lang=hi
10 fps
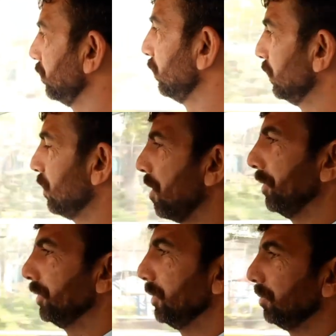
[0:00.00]
मेरी
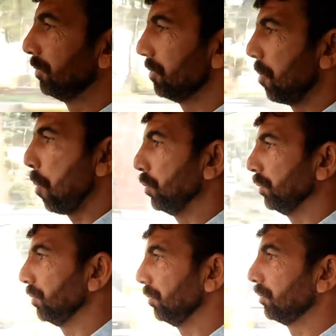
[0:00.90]
गाड़ी मेरी
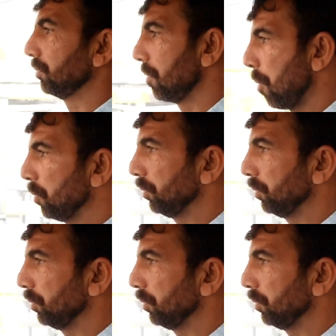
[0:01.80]
साथी है और